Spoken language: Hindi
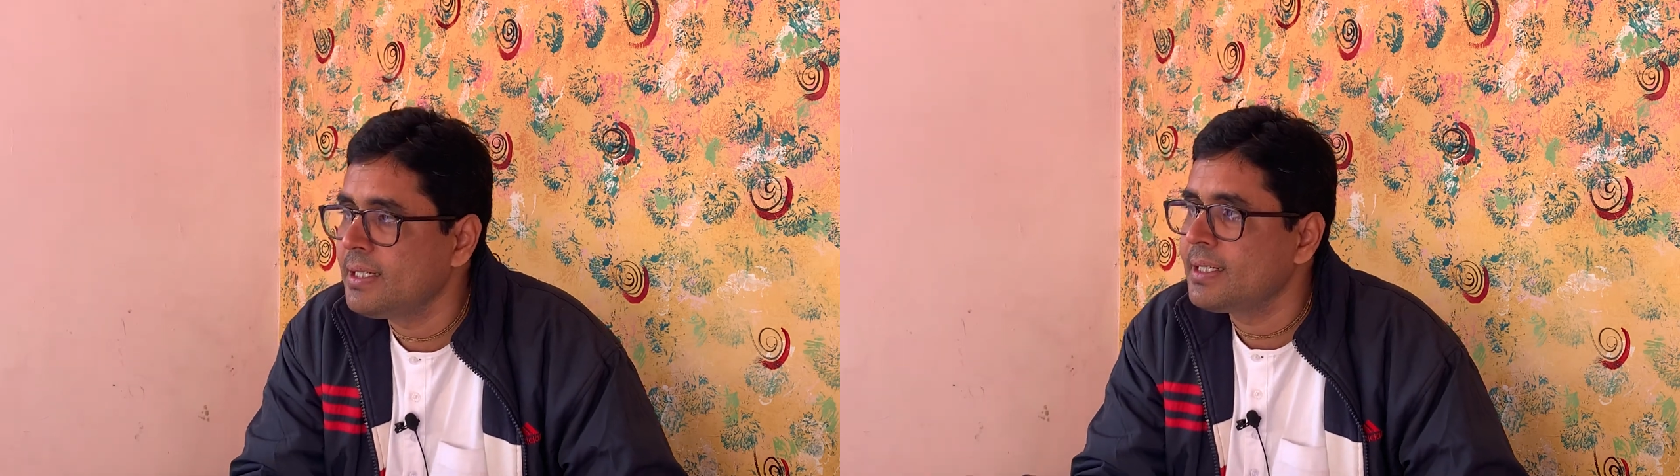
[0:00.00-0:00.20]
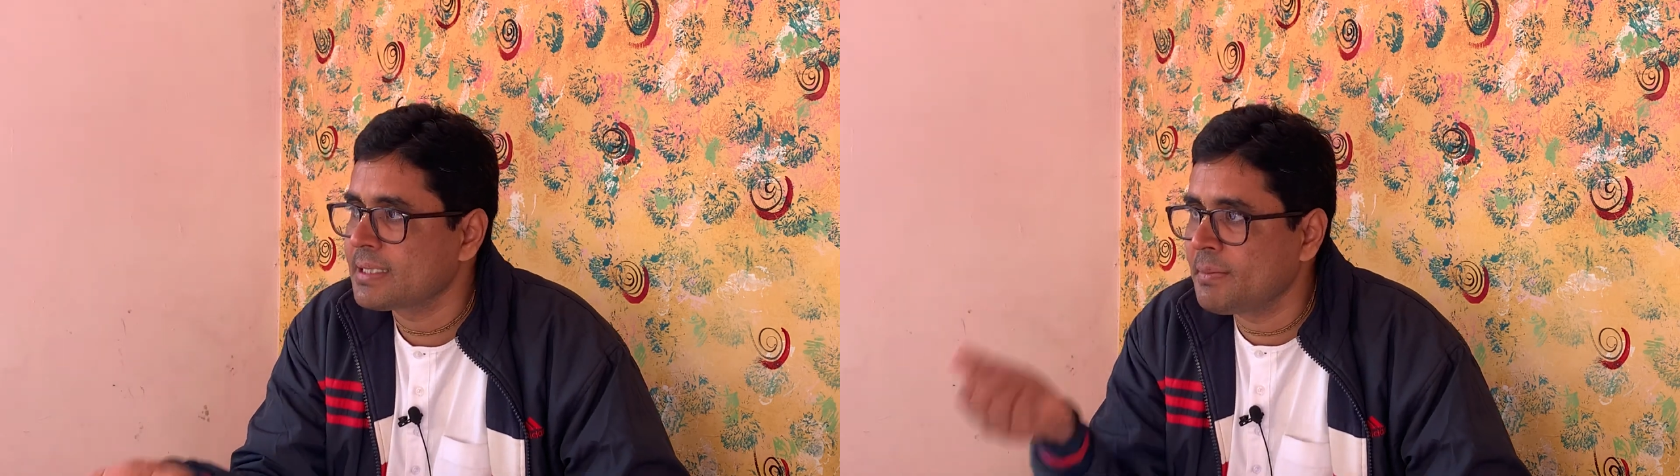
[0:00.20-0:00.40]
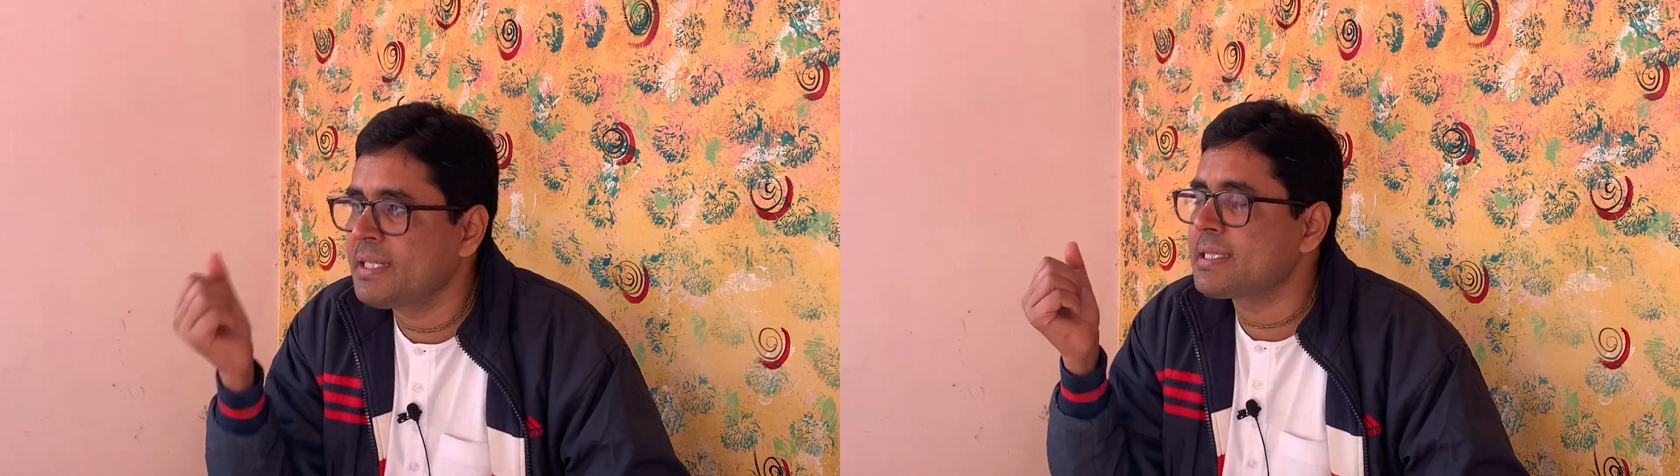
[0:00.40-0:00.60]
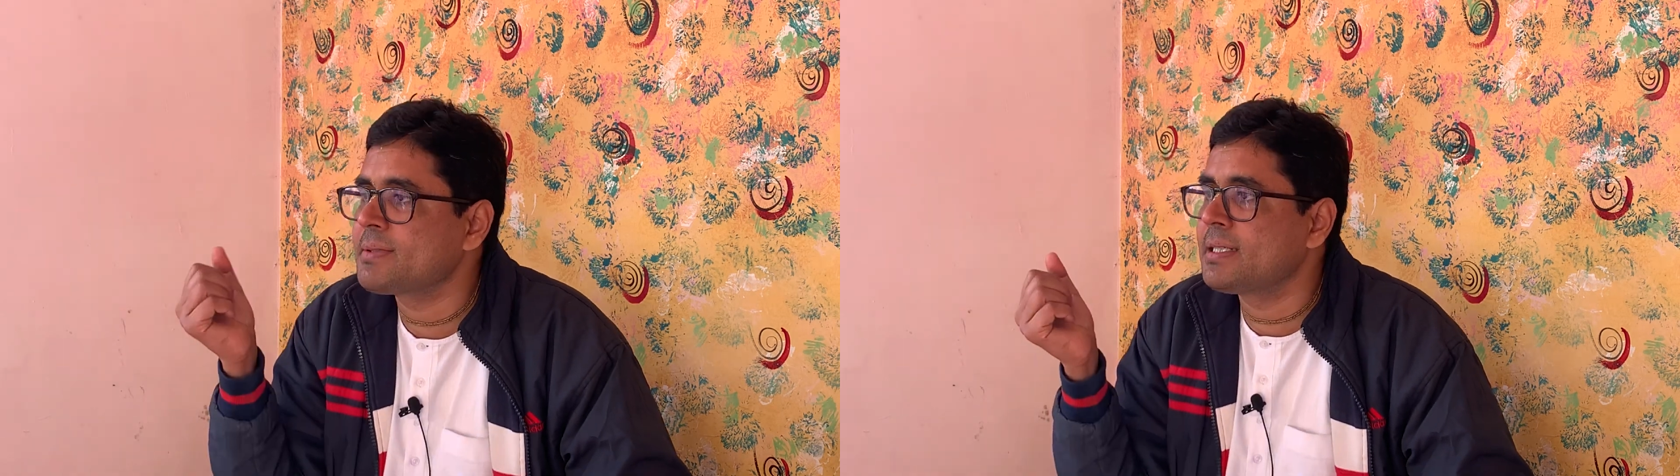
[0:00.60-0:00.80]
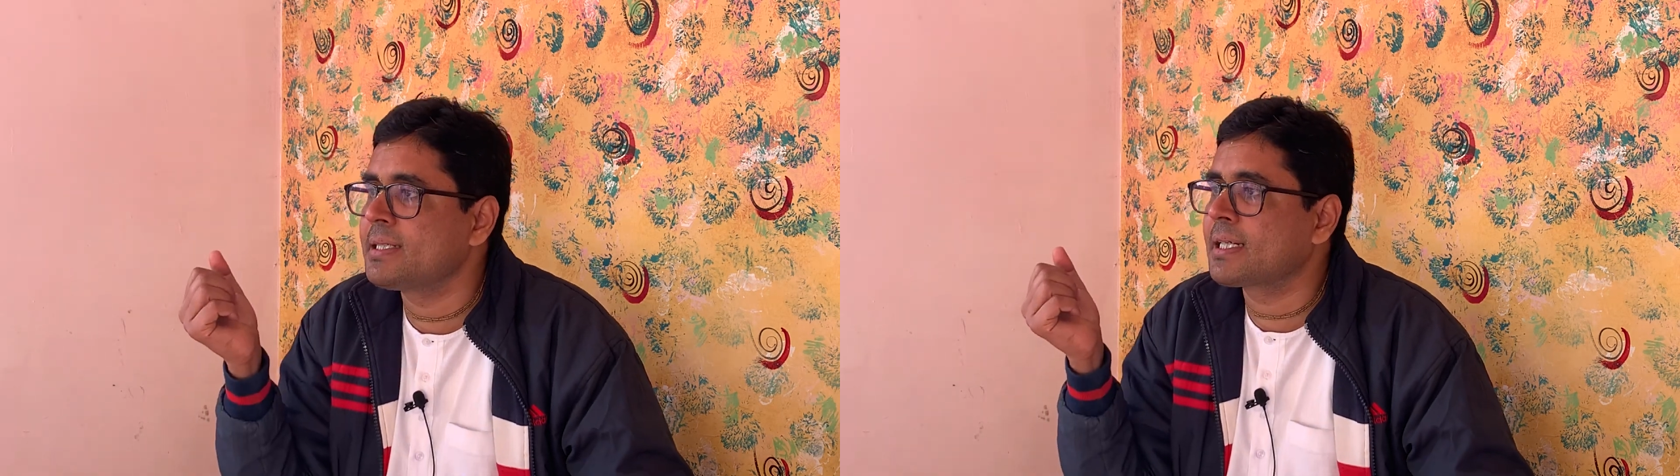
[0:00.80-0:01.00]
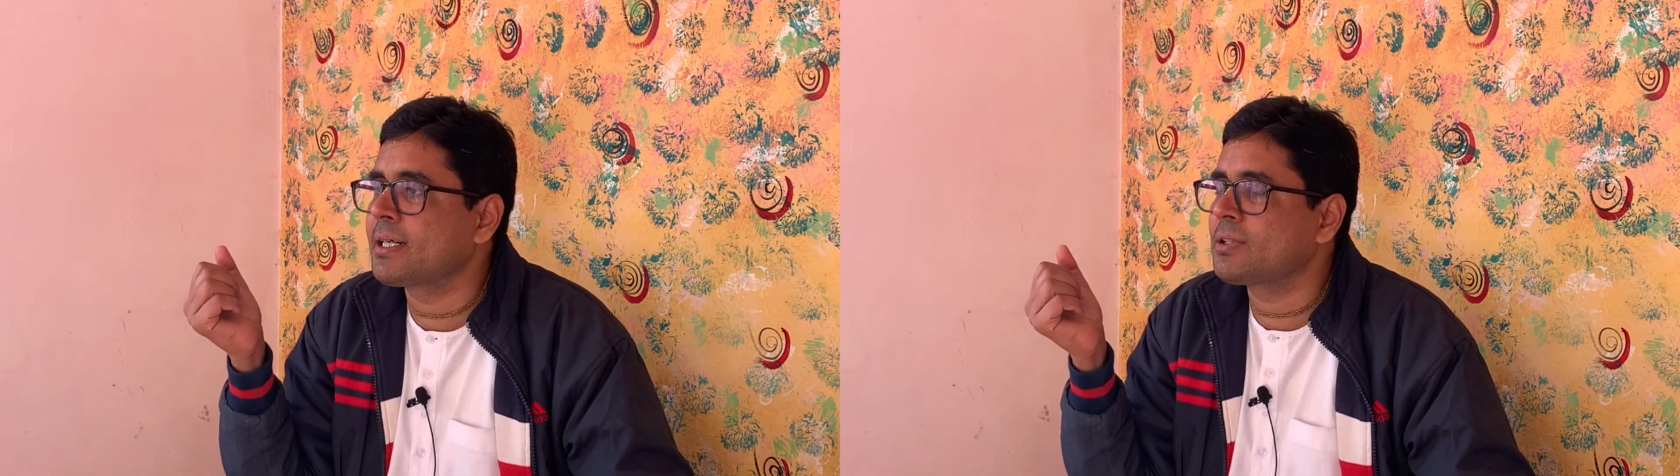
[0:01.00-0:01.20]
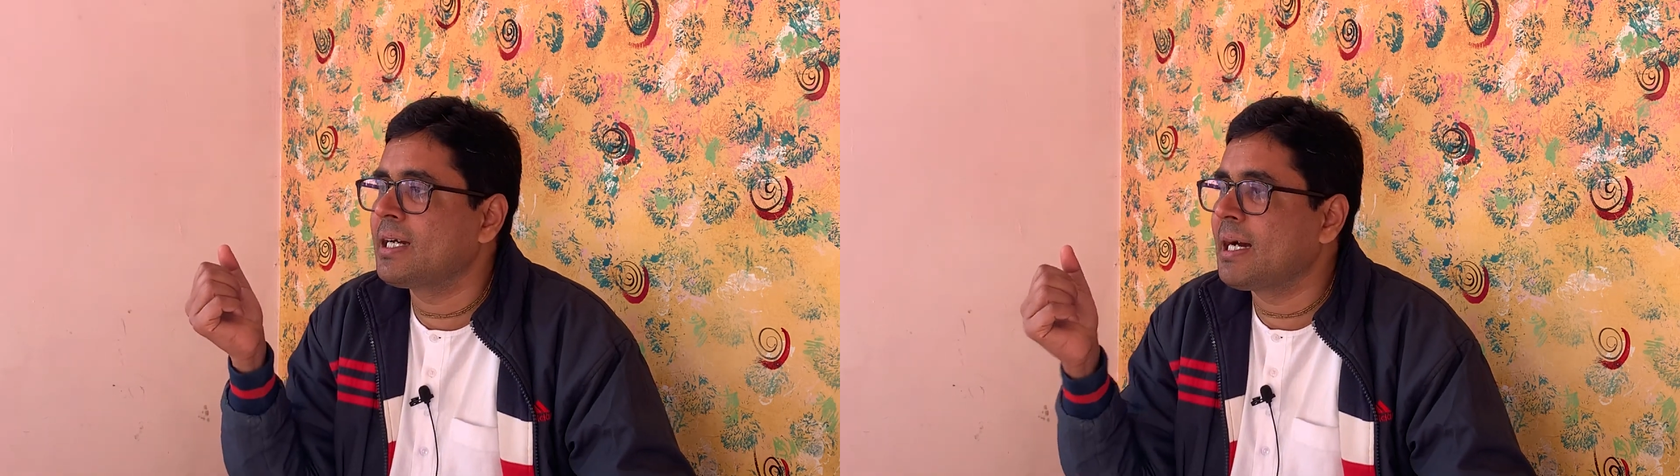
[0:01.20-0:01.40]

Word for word: सबमिसिव नेचर का होता है